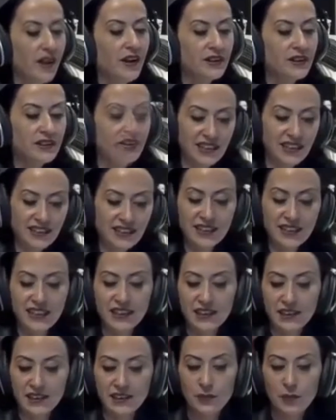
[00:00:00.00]

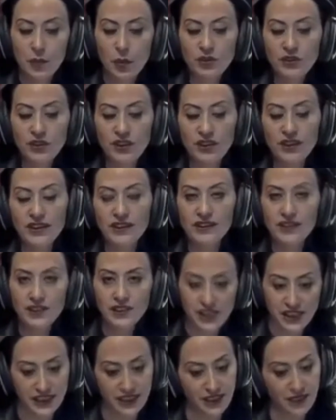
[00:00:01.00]
Sandıkları alıp odalarına
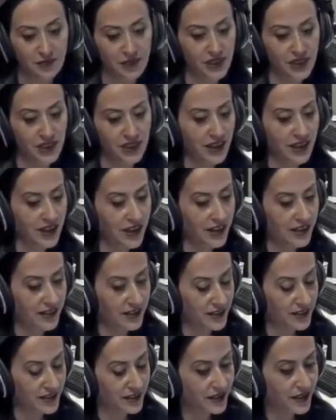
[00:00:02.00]
çekilmişler
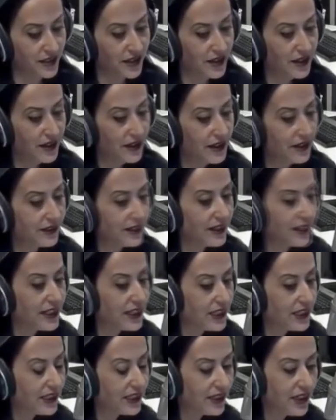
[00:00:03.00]

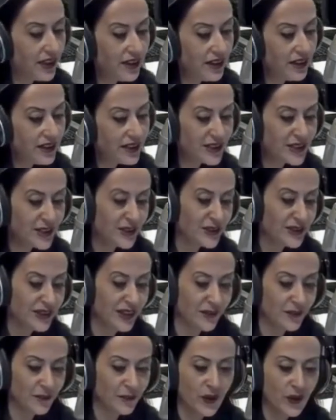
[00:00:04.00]
dakikalar
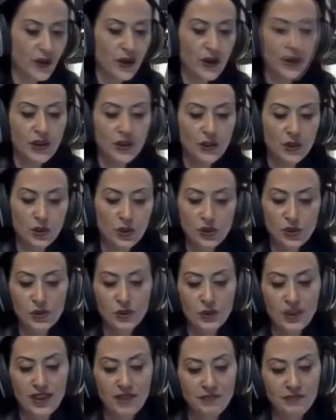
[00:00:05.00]
sonra küçük
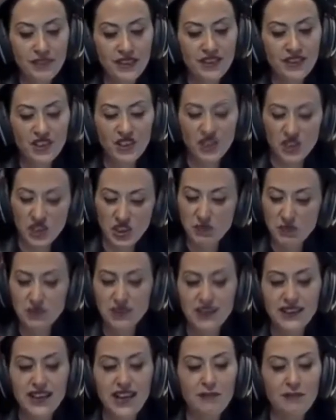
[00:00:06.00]
olan bir
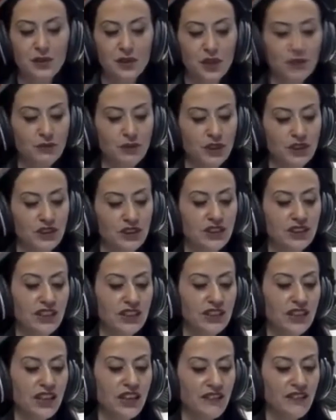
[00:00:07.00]
hışımla gelmiş amcasının
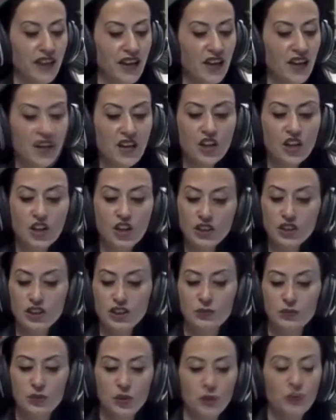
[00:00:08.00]
yanına ve
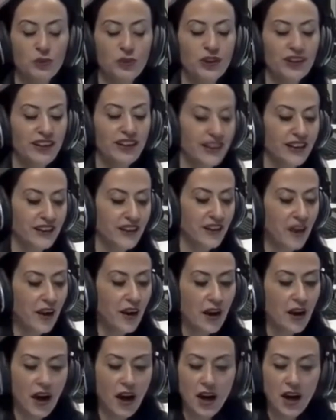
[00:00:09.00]
kızıp köpürerek
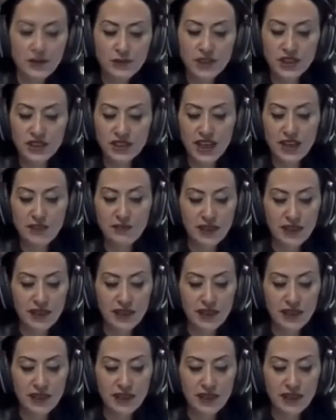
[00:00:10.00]
amca sen